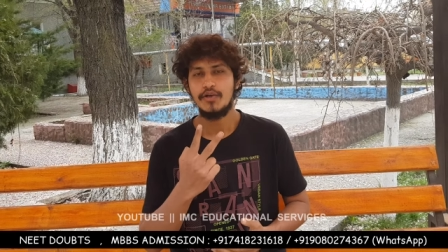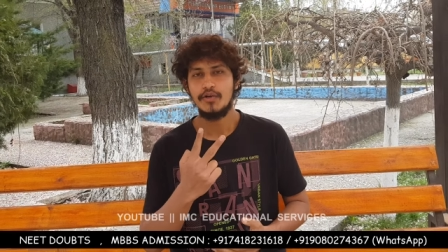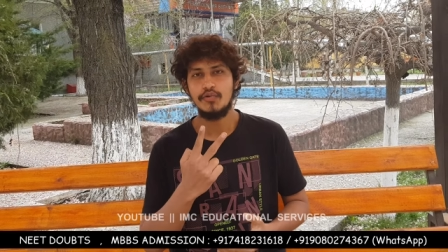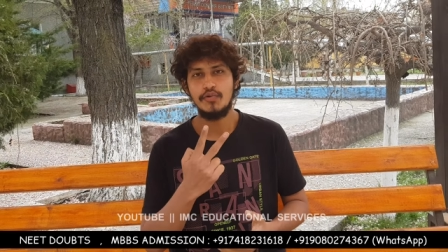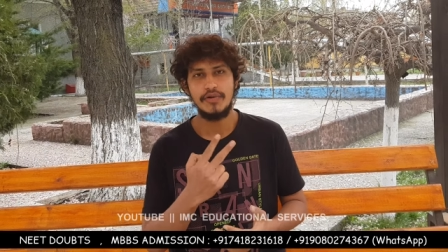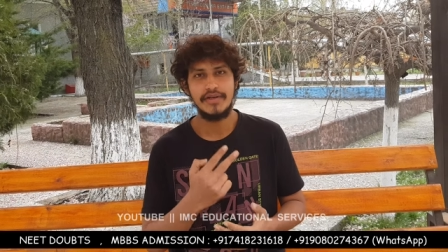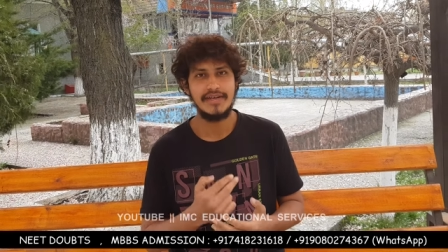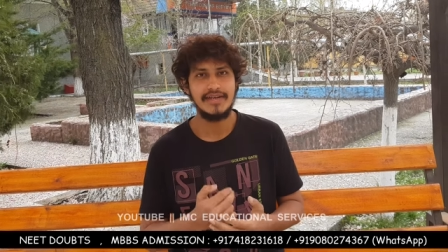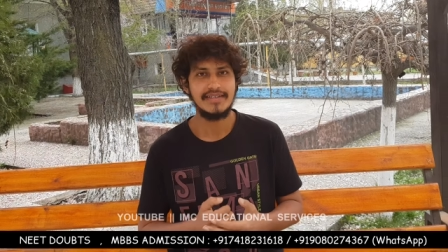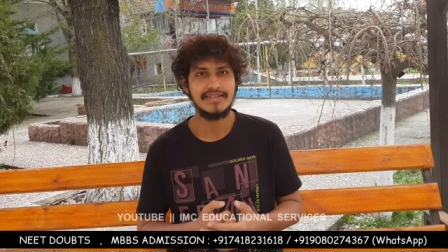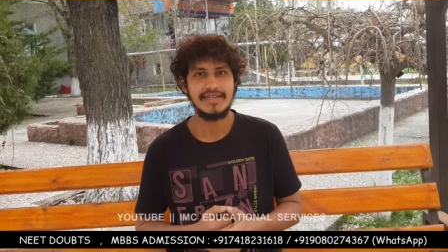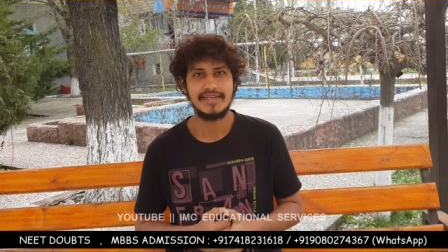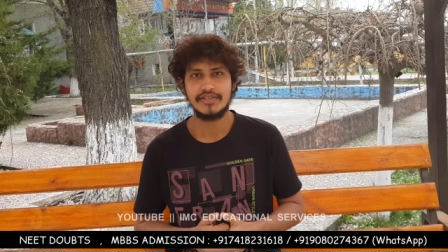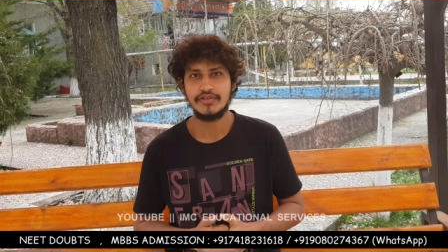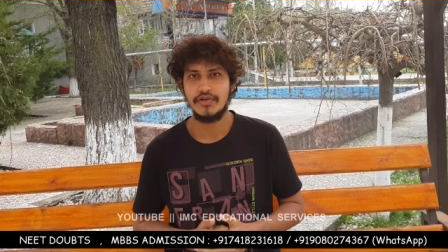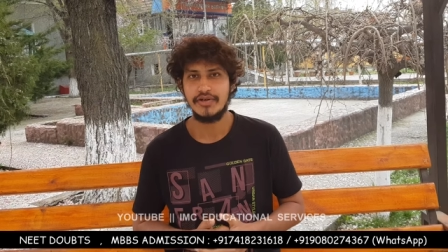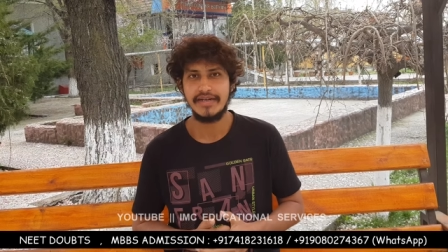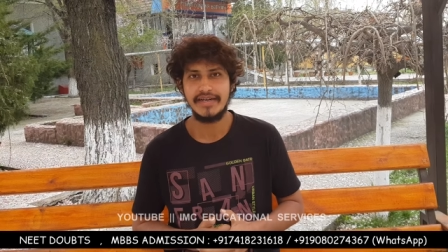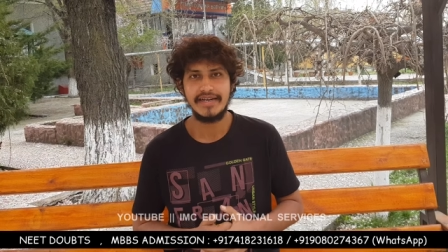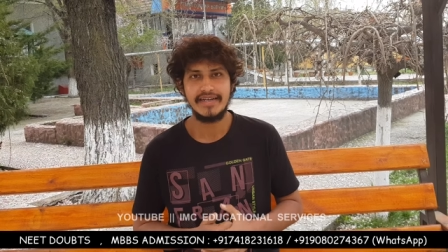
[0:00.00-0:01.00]
டூ இயர்ஸ்
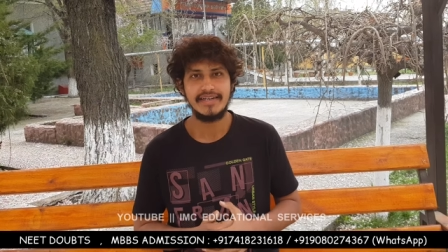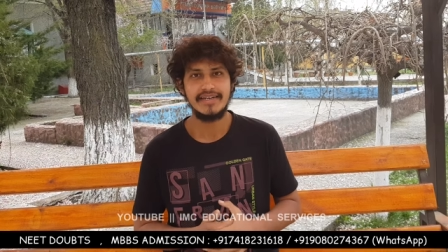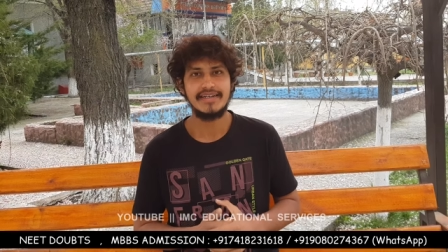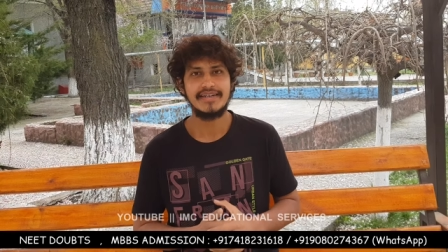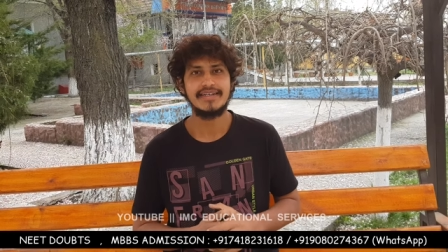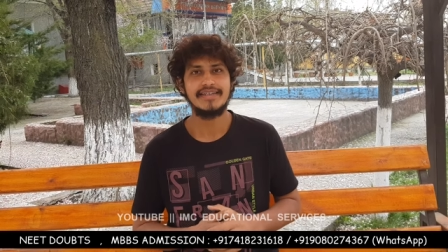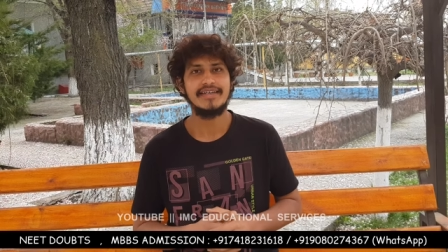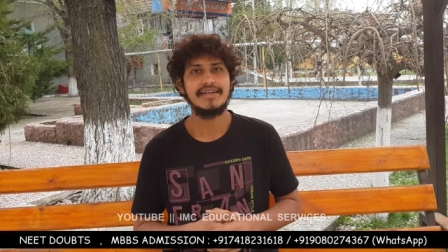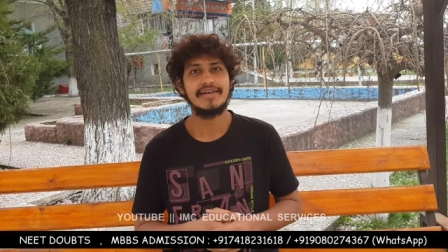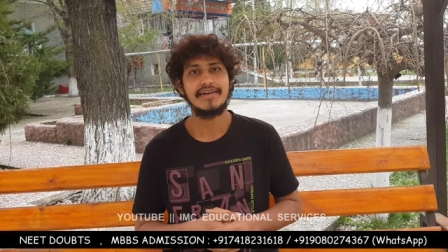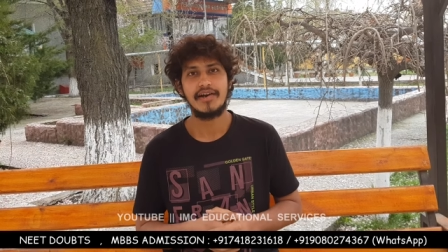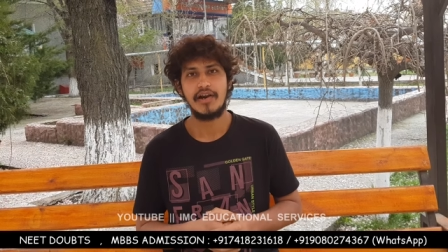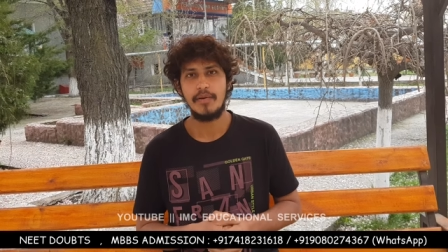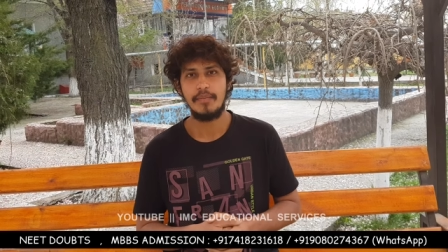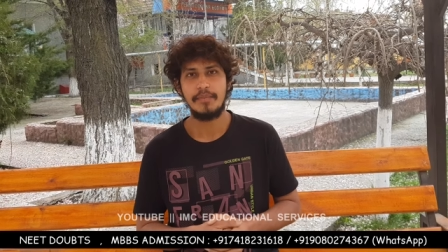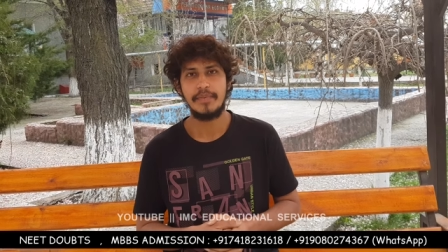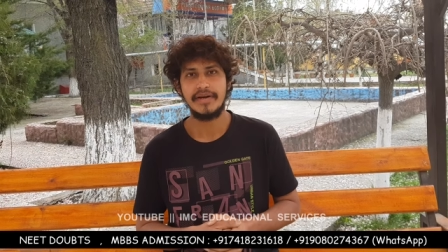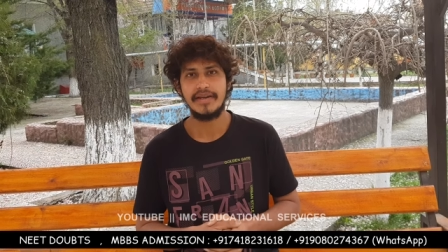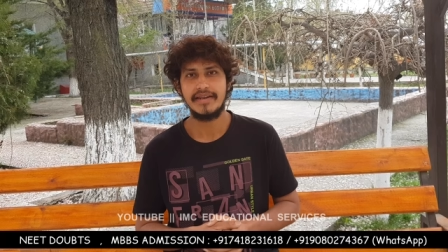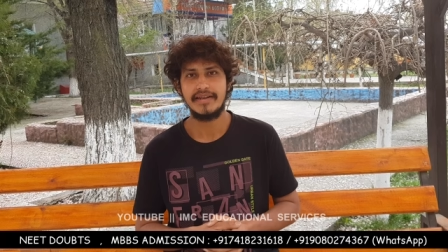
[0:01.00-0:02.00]
ஆக்சுவலாக நீட்டுன்றதை
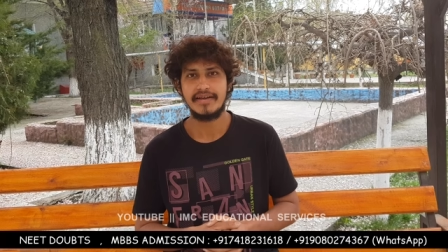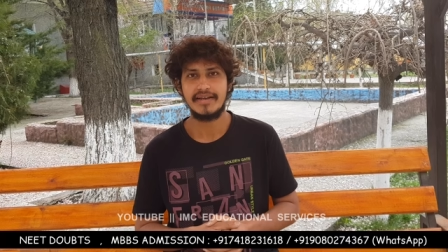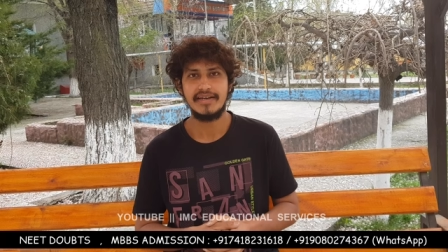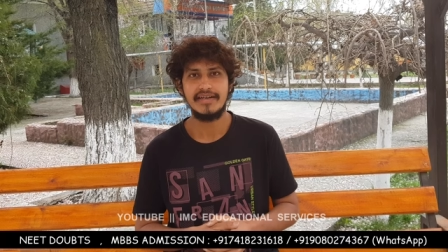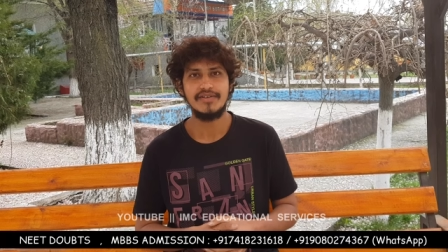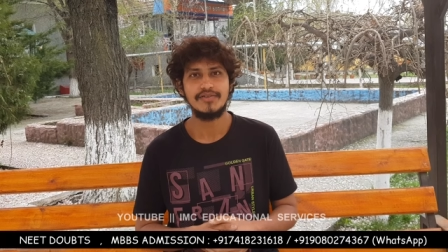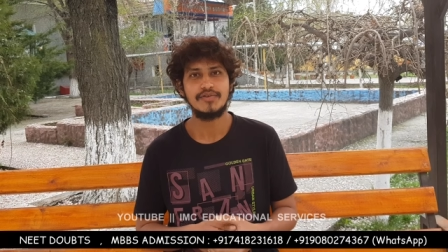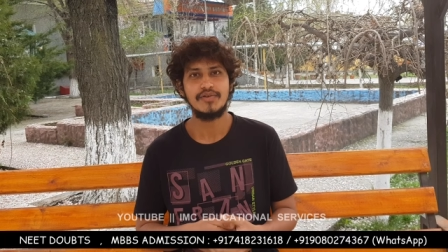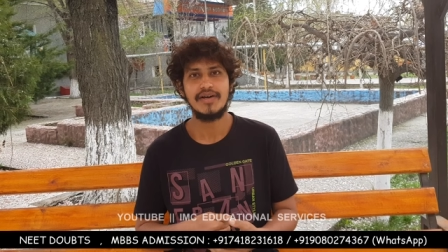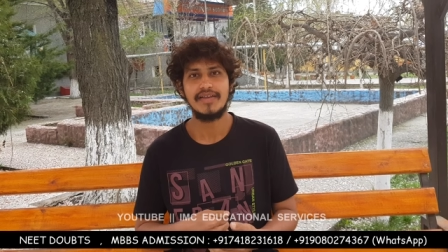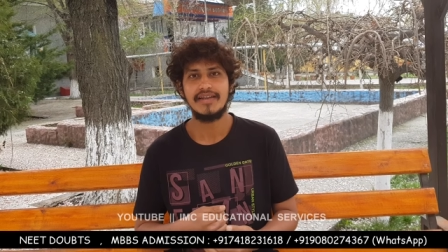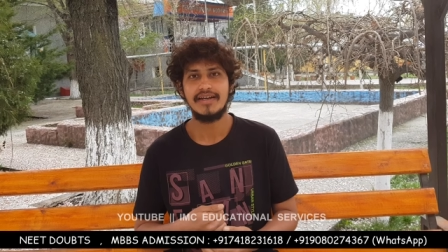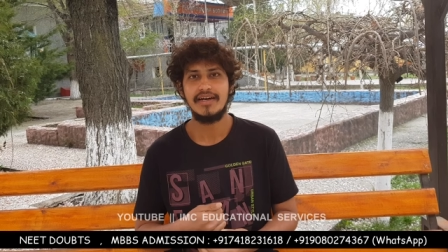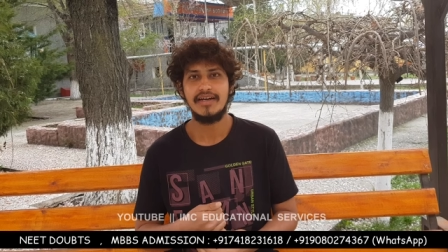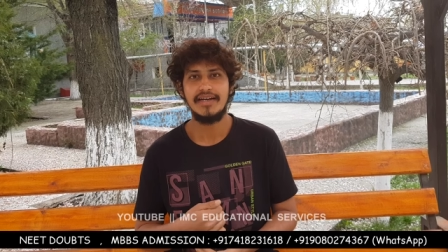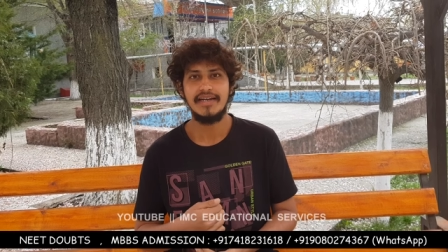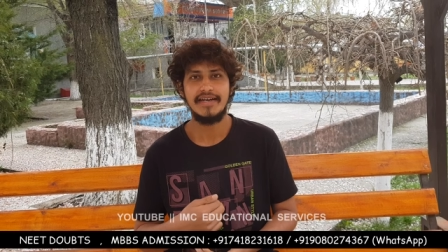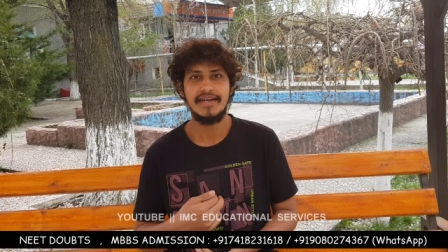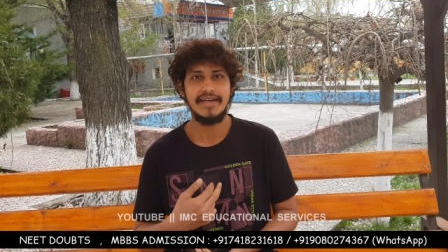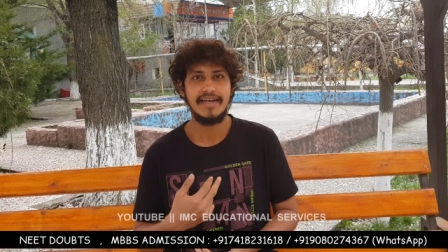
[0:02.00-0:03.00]
ட்ராப் பண்ணியிருக்கிறேன் ஸோ
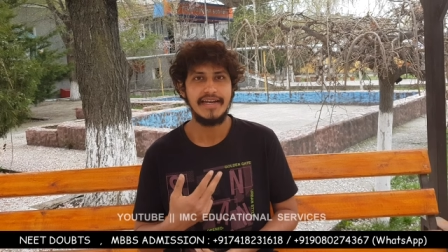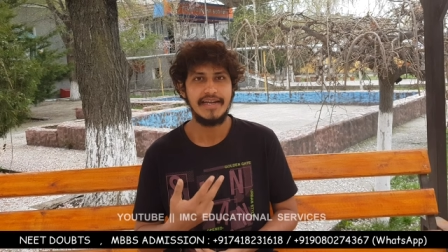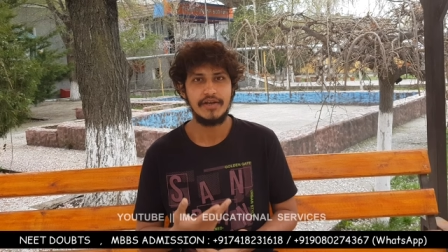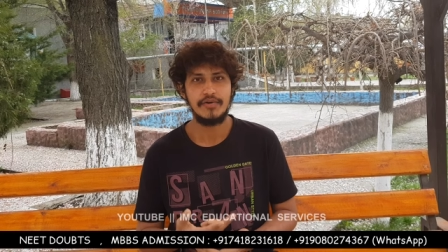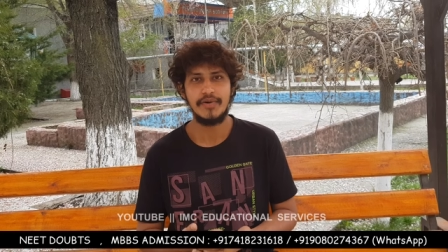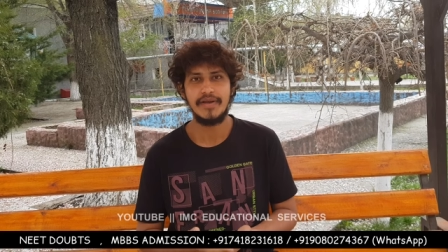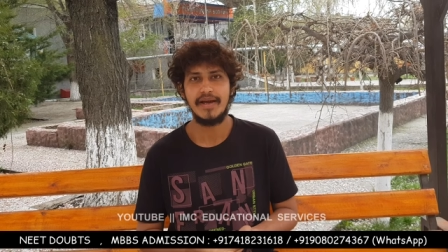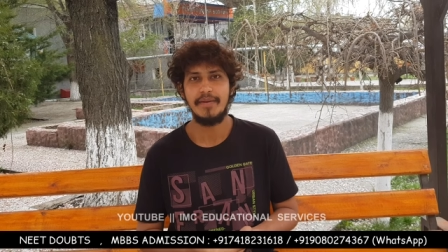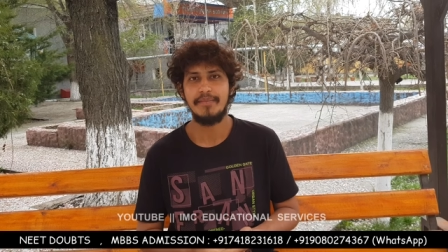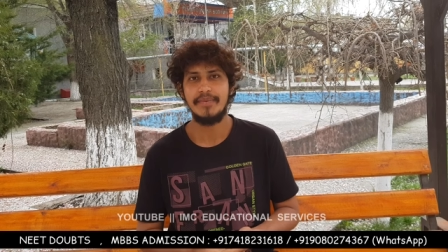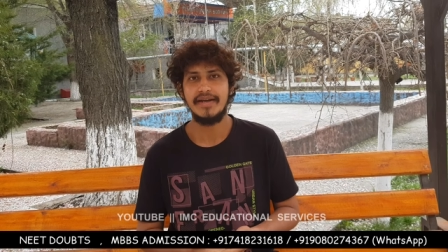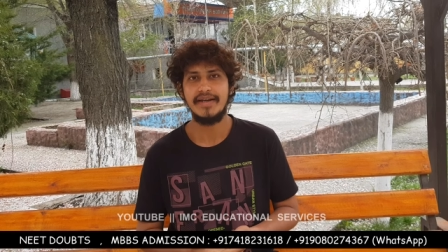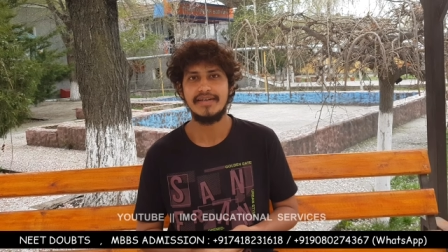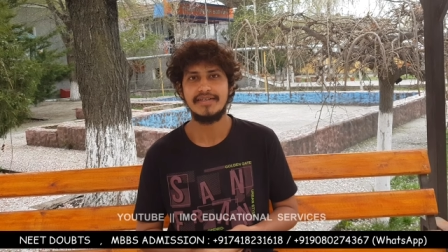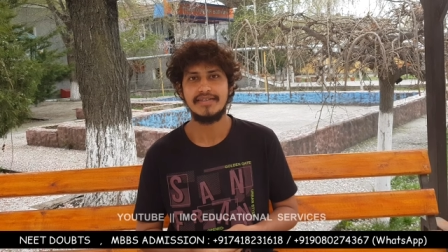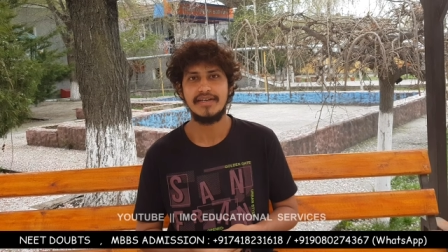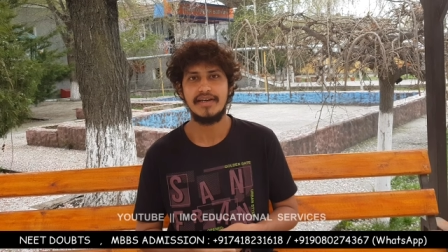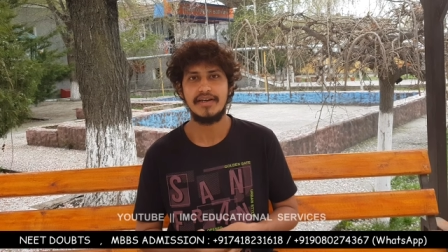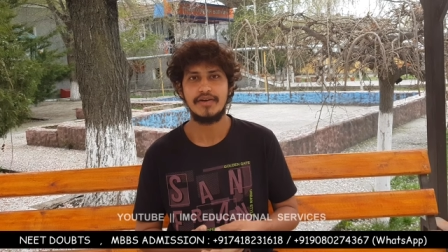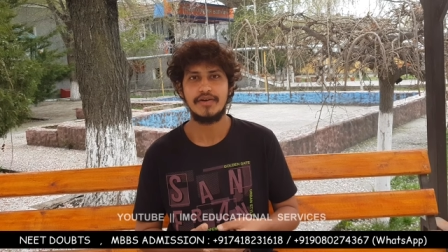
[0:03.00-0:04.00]
அதனால் நீட்டுடைய
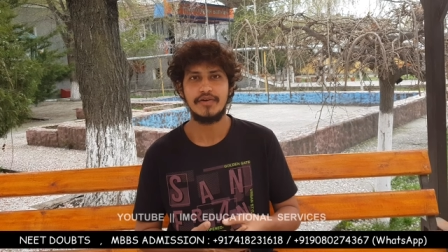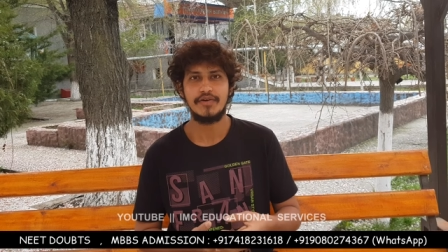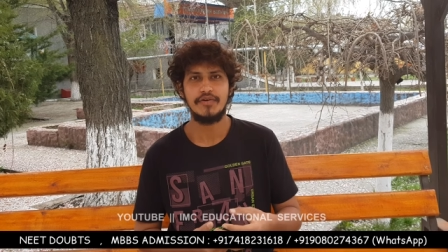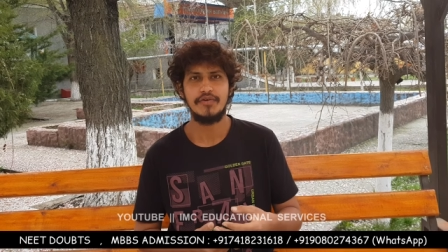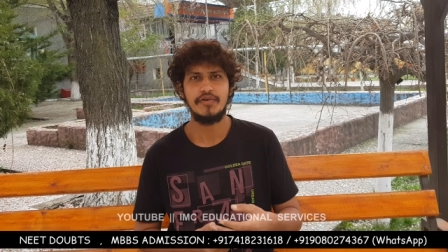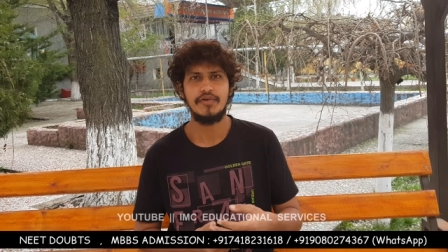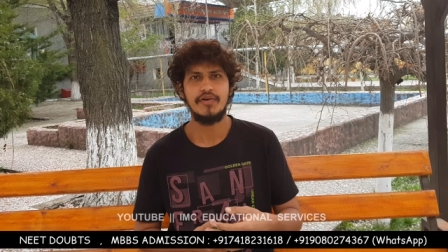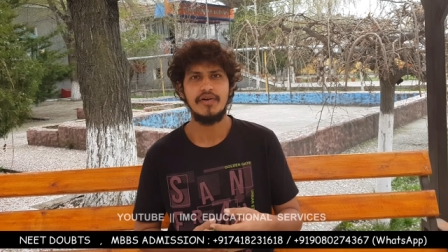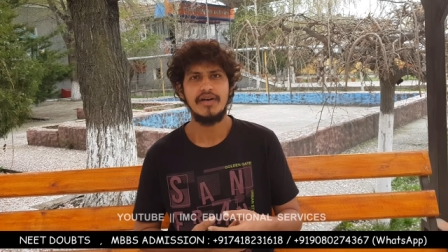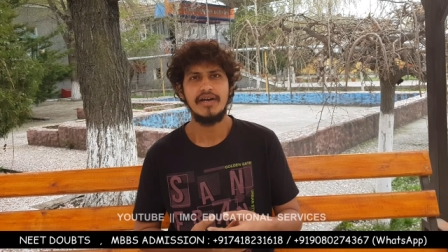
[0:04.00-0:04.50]
அப்டேட்ஸாக இருக்கட்டும்